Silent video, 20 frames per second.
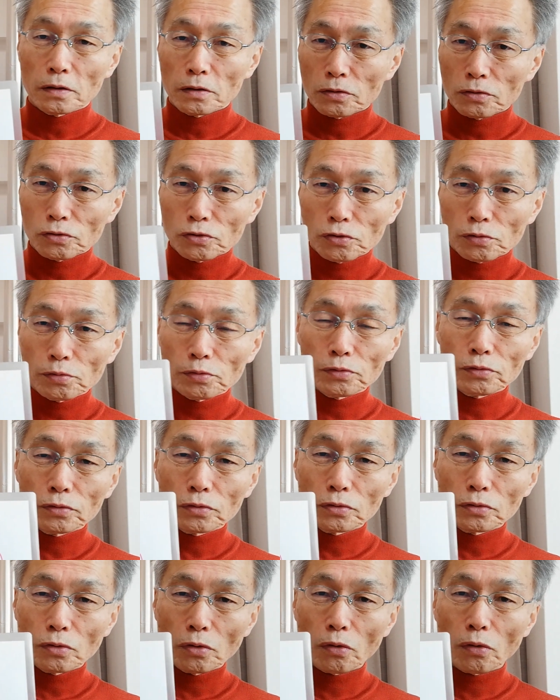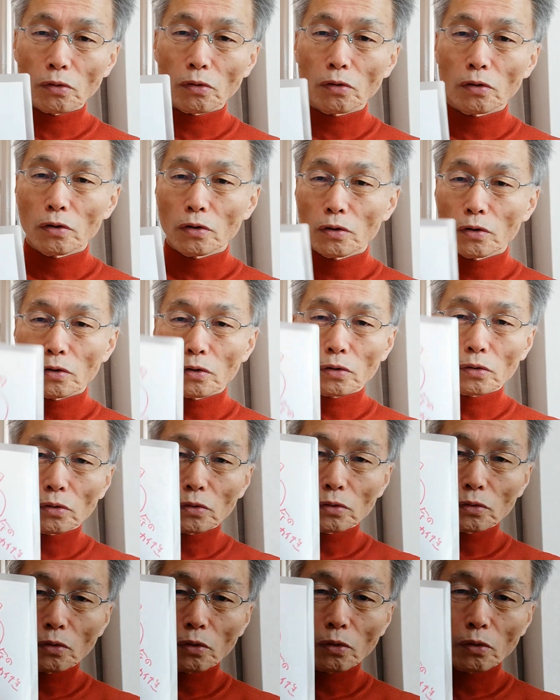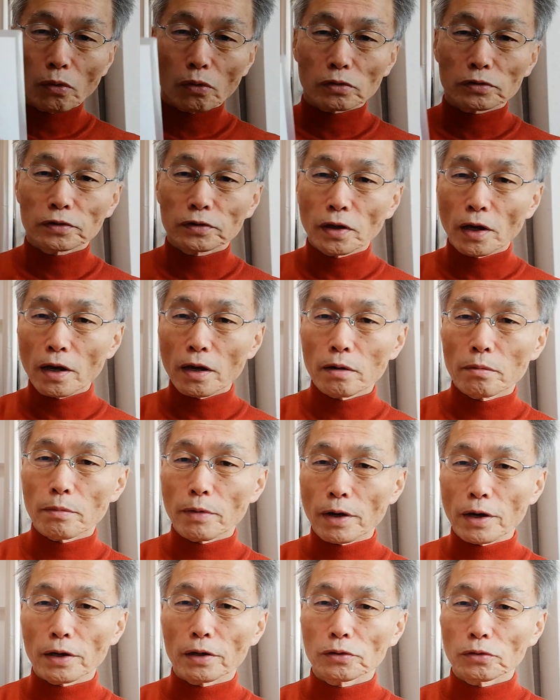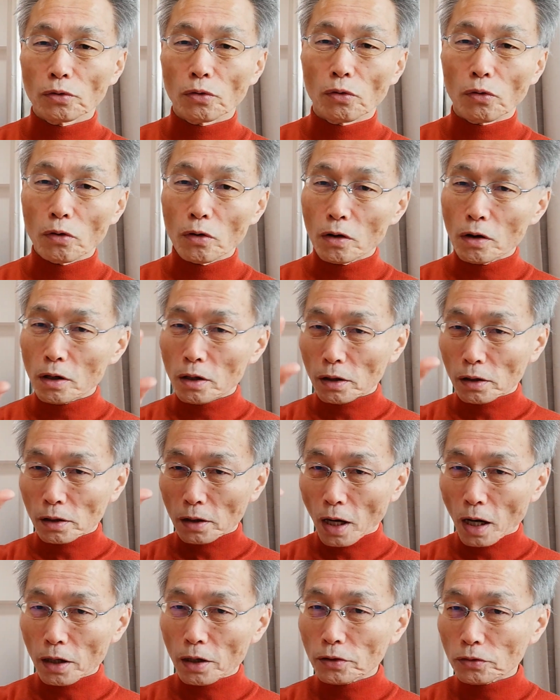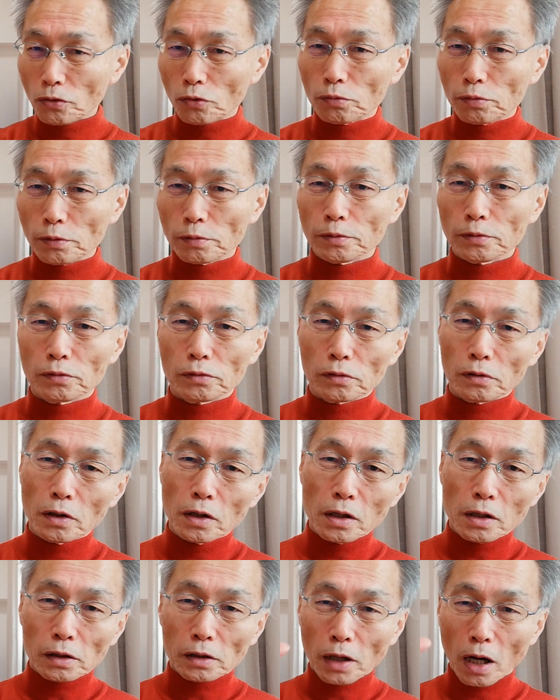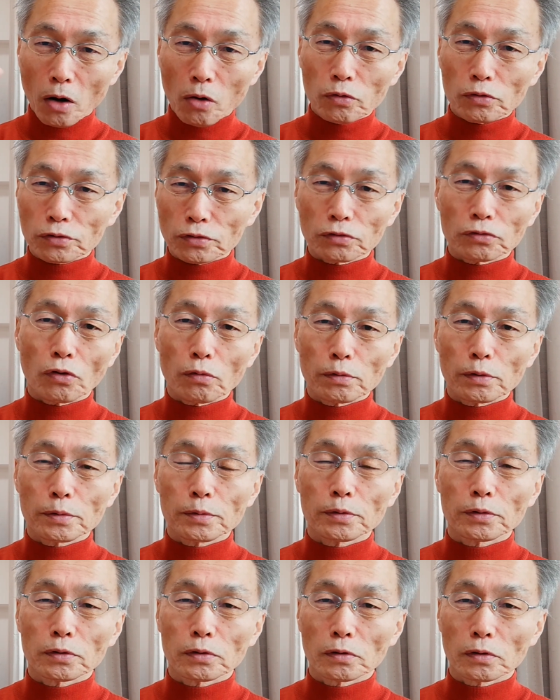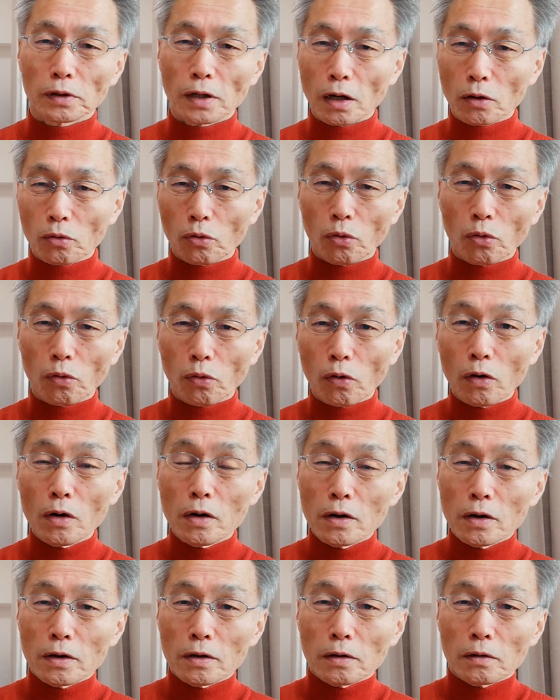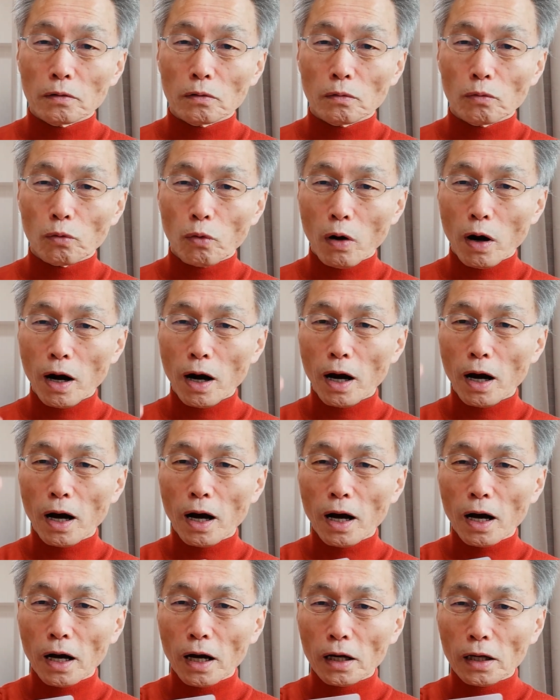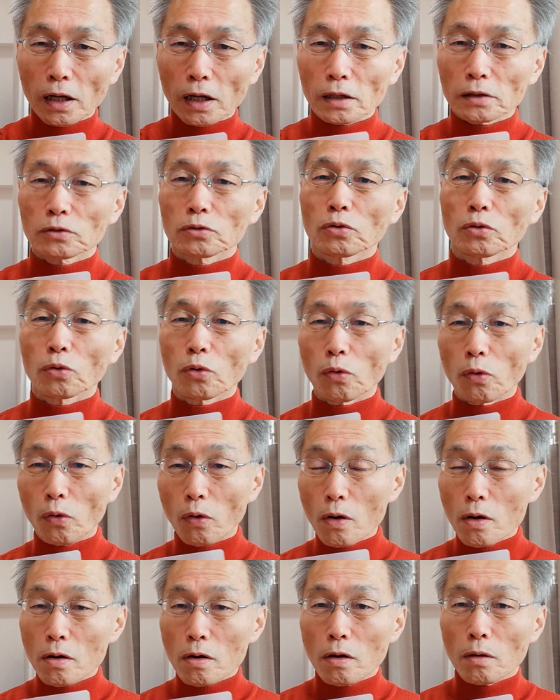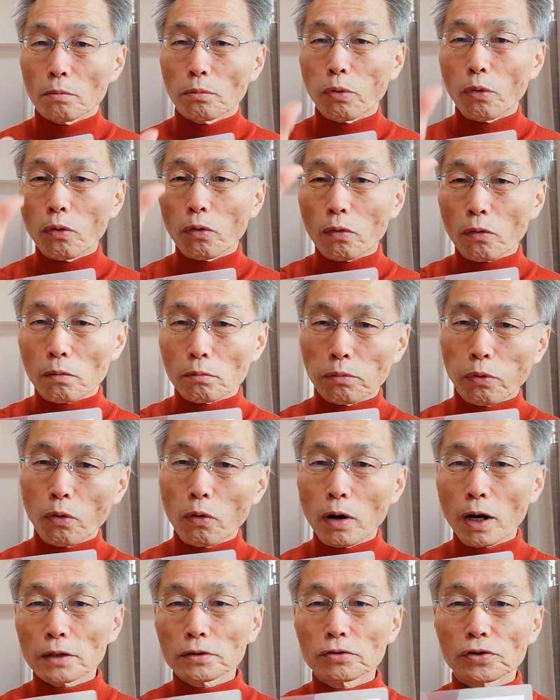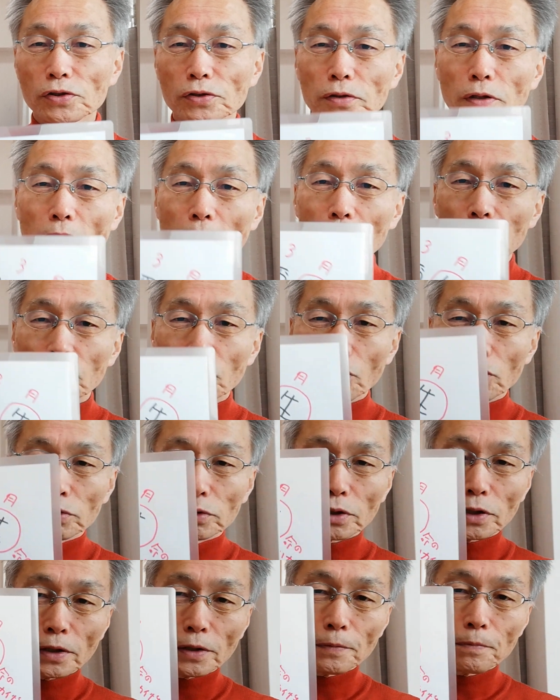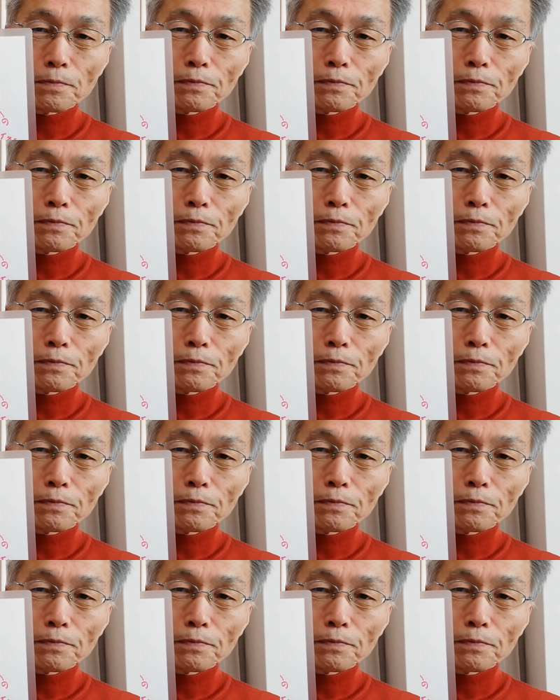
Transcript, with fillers: 自分のこう生命の影の部分カオスの部分がこうわーっとこう暴発しないように